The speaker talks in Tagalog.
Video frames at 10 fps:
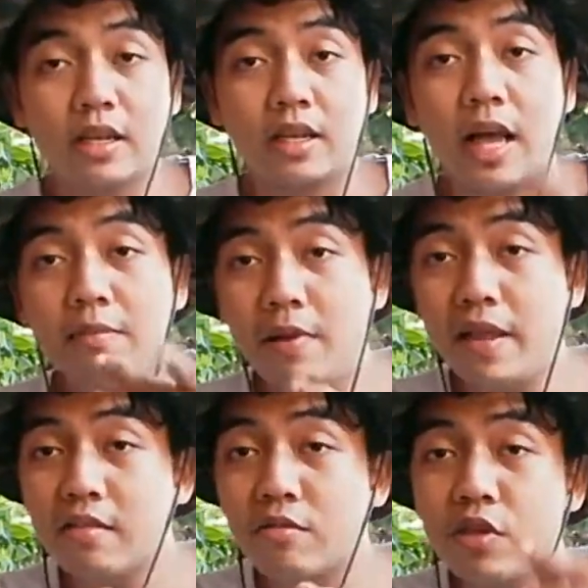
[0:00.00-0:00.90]
God
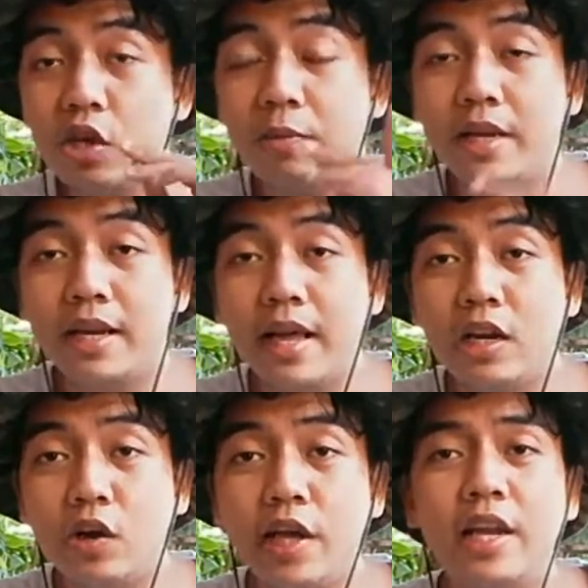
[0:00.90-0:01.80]
bless kung sino man
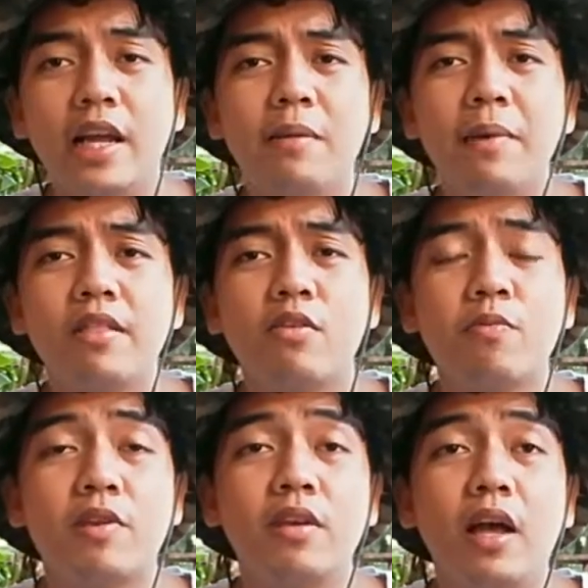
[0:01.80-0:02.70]
nanalo. Ayun lang naman,
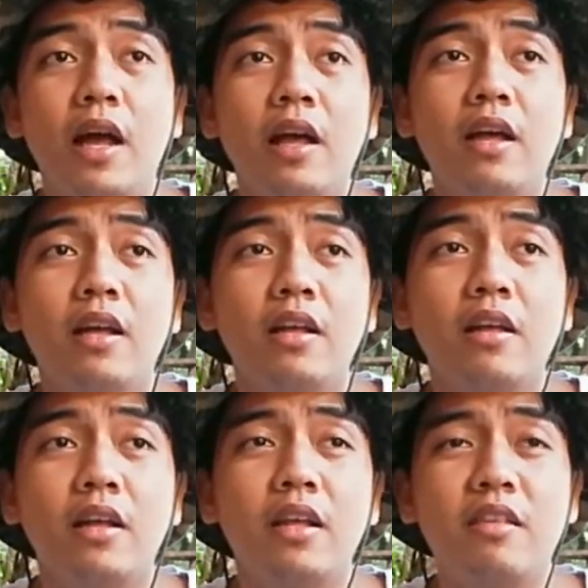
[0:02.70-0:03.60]
subs uh,
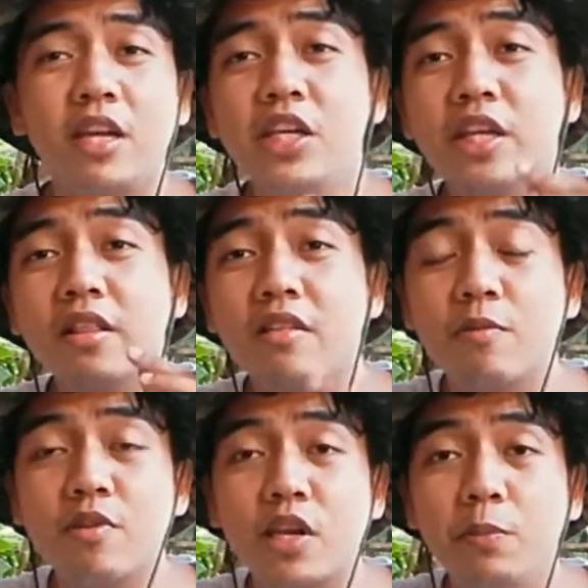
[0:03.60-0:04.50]
screenshot ng
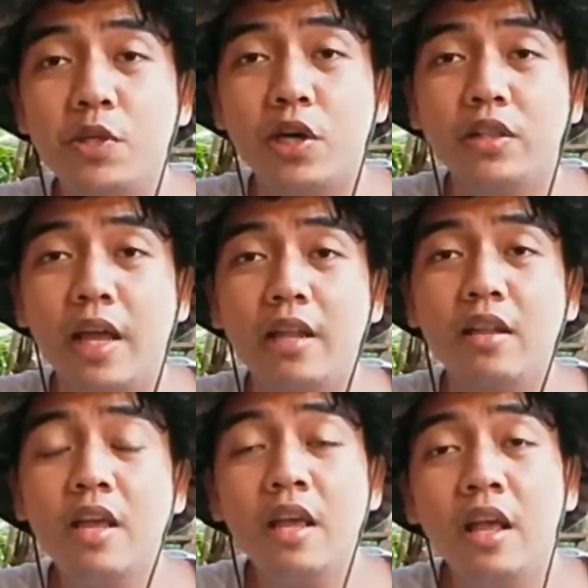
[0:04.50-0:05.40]
subscription, then
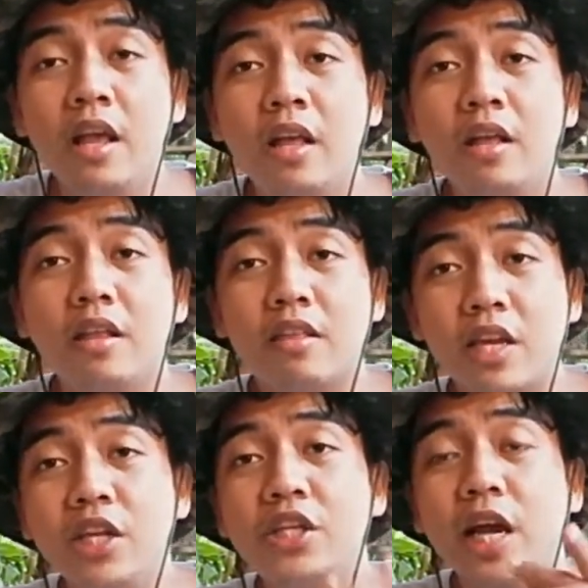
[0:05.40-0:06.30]

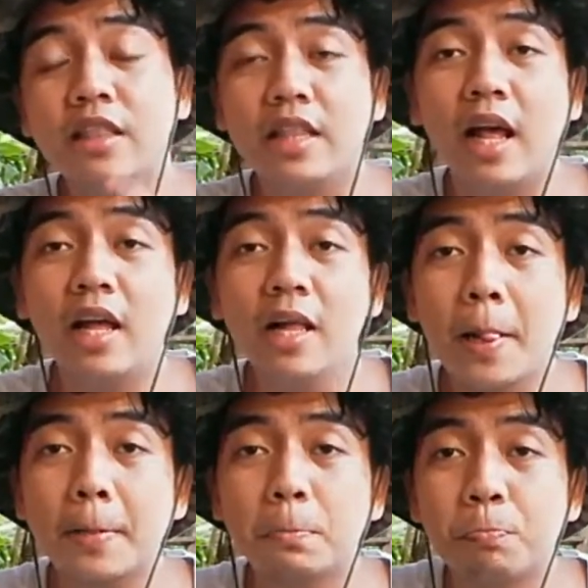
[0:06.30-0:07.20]
screenshot ng
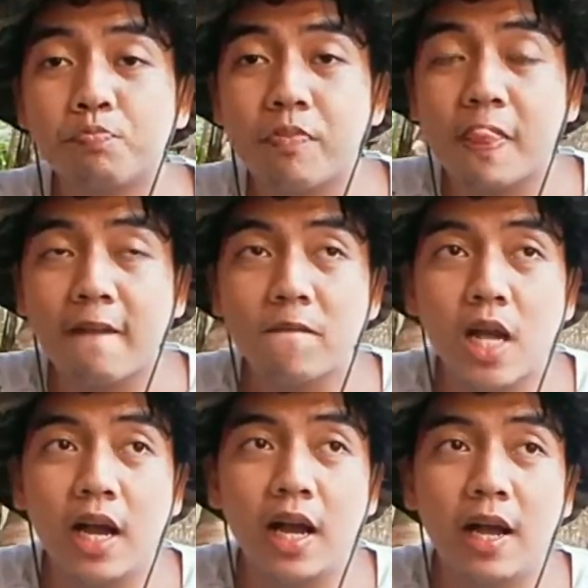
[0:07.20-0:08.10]

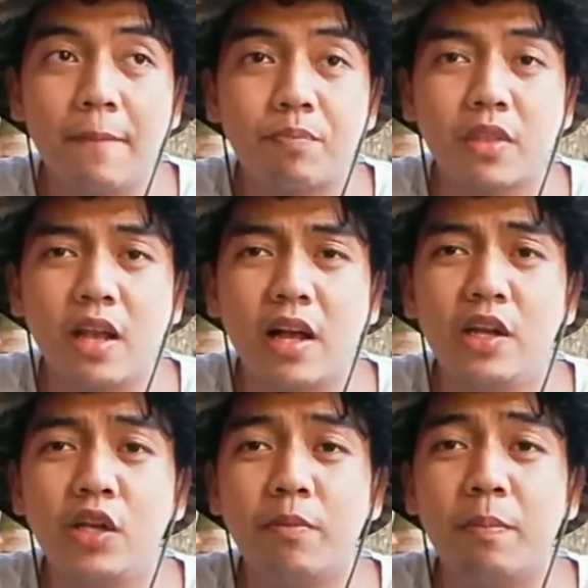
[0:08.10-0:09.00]
uh, ano
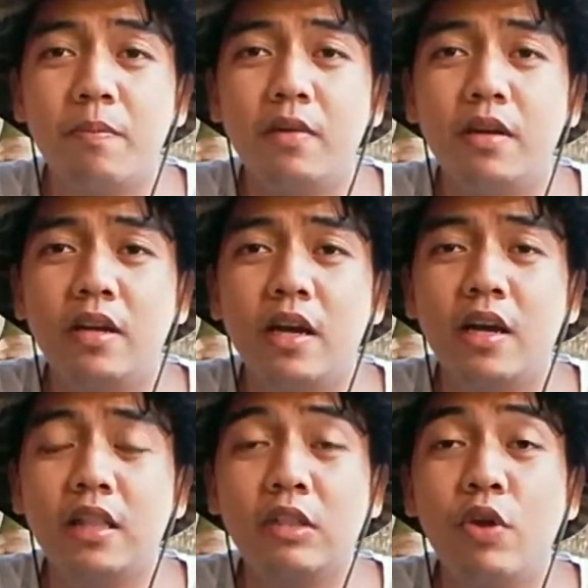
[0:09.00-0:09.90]
nyo, ng
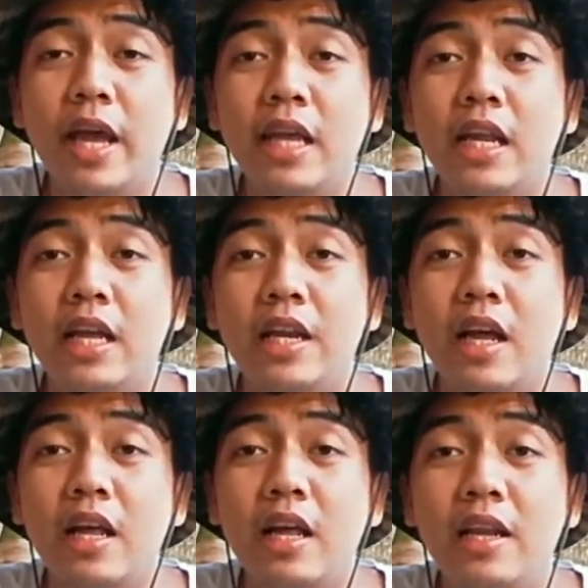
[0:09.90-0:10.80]
katunayan na
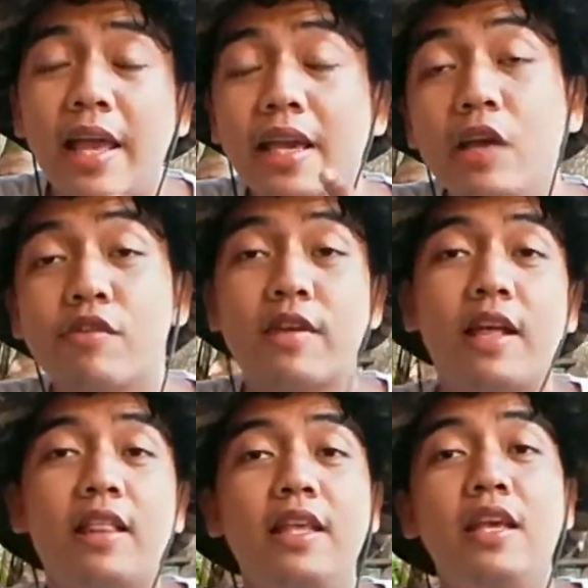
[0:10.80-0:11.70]
naka-like kayo
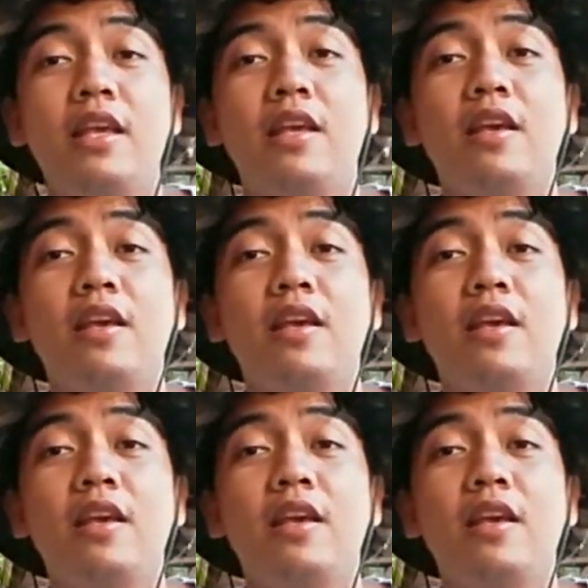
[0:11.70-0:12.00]
sa ating